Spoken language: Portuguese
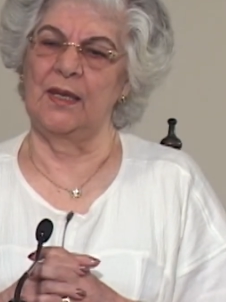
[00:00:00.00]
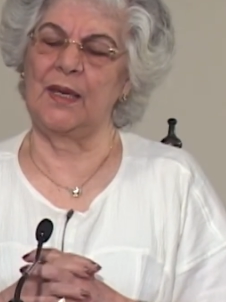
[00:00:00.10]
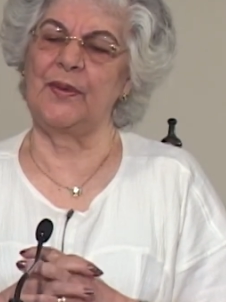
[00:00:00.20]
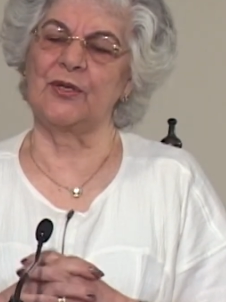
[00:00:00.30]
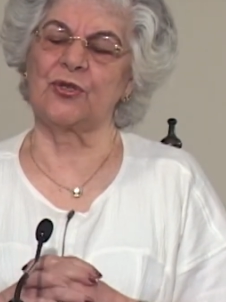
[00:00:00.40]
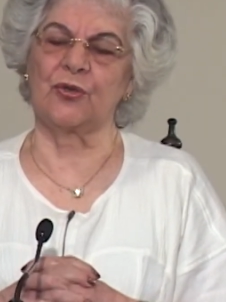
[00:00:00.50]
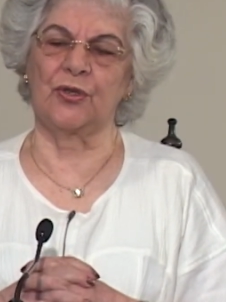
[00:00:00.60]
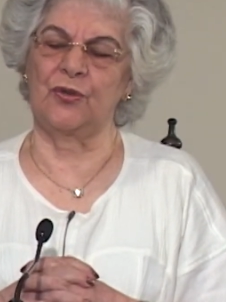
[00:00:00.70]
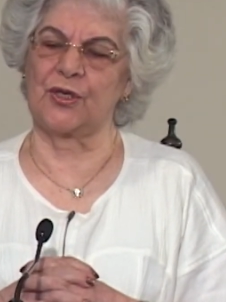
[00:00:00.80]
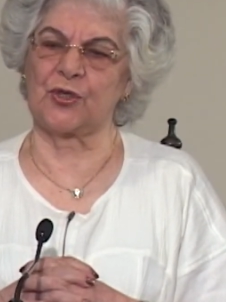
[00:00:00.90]
e
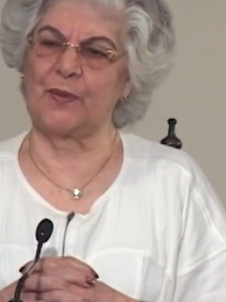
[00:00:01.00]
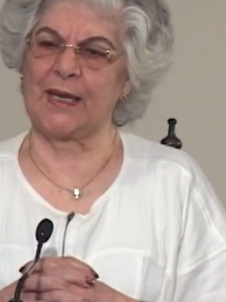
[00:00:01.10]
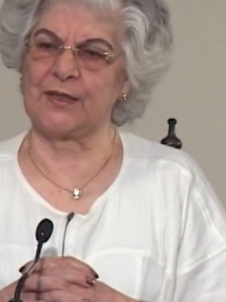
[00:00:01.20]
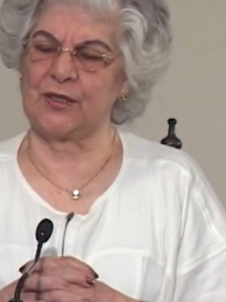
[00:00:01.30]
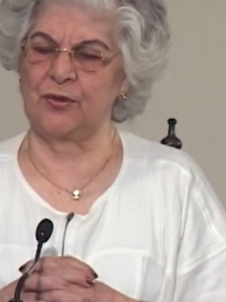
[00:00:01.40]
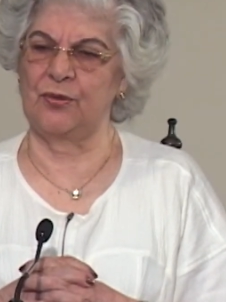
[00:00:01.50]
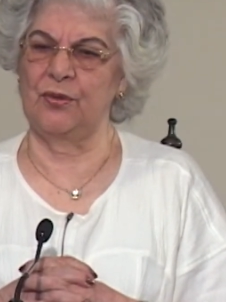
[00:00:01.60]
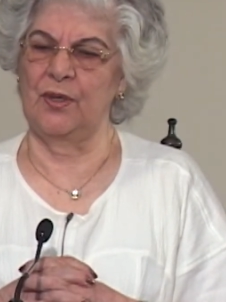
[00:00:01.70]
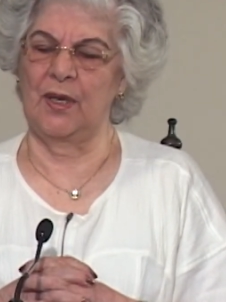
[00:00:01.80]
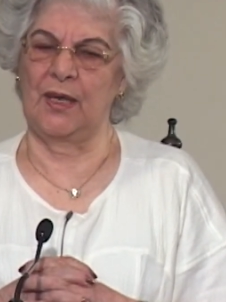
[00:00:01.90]
abençoe o nosso Brasil,
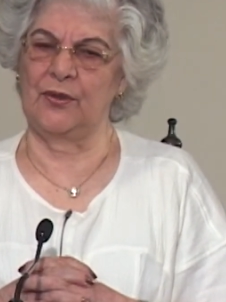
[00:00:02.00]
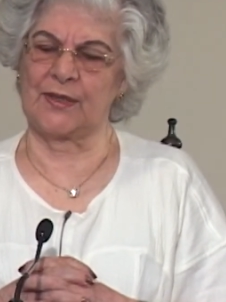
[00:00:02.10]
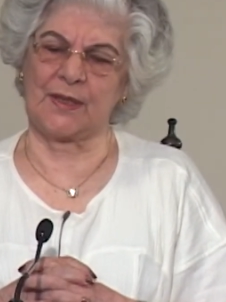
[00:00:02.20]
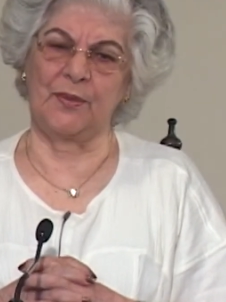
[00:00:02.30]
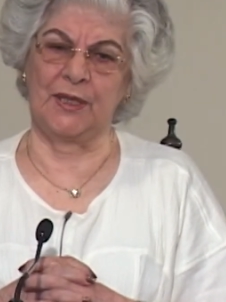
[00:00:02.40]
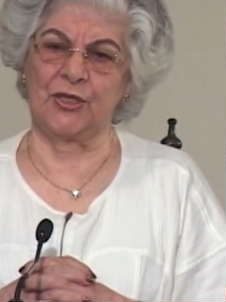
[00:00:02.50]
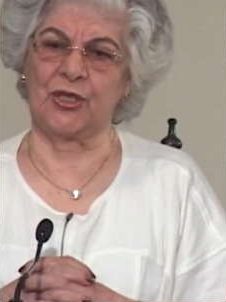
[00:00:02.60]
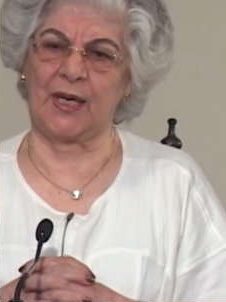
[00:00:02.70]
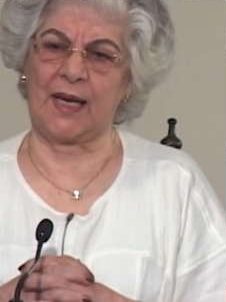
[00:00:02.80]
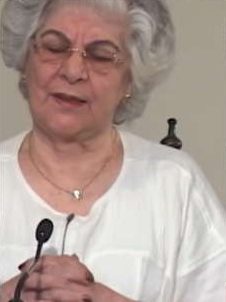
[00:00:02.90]
a nossa Minas
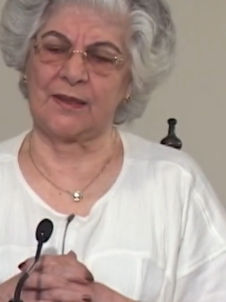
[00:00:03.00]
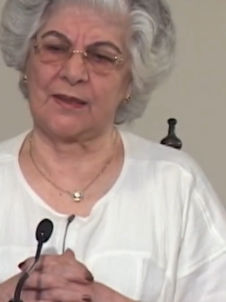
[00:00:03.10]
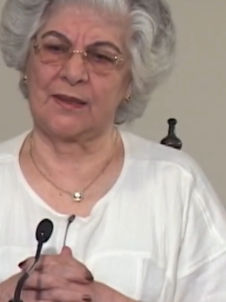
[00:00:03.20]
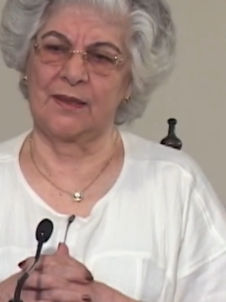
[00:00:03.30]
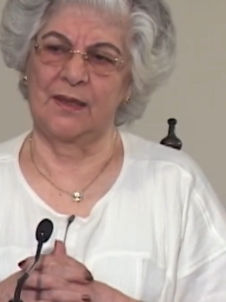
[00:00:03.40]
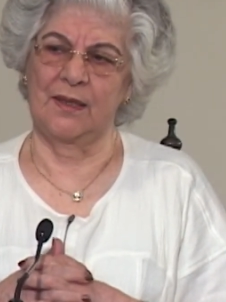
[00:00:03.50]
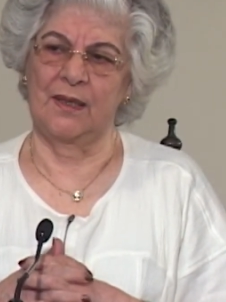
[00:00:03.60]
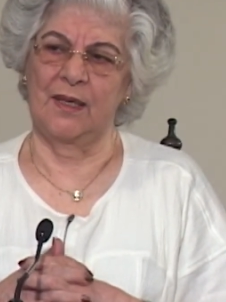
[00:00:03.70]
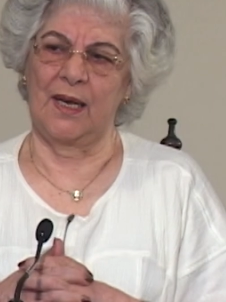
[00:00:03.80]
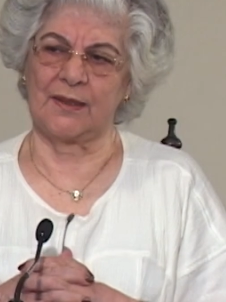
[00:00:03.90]
Gerais.
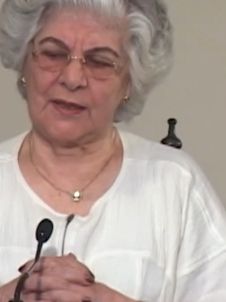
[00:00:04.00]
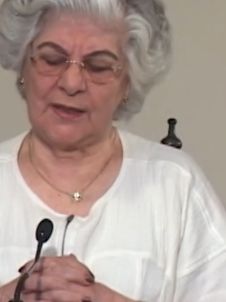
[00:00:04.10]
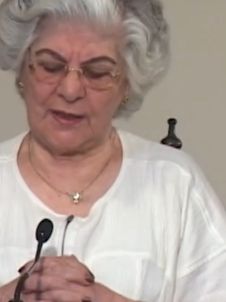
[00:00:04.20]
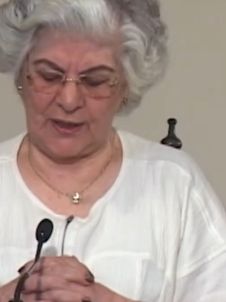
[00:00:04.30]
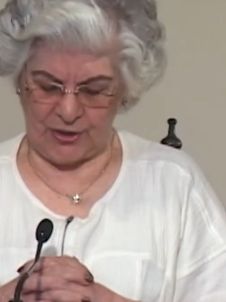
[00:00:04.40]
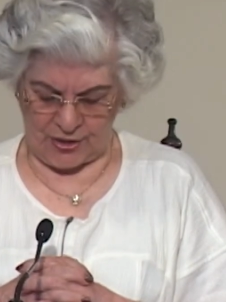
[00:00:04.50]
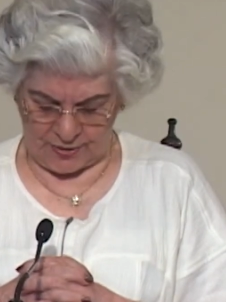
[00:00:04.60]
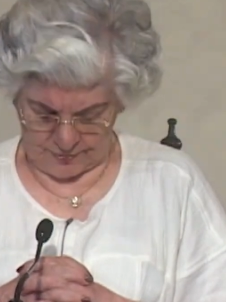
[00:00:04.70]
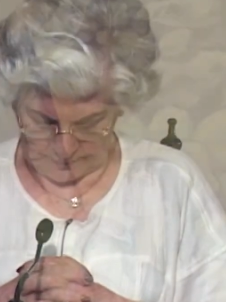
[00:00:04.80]
Assim seja.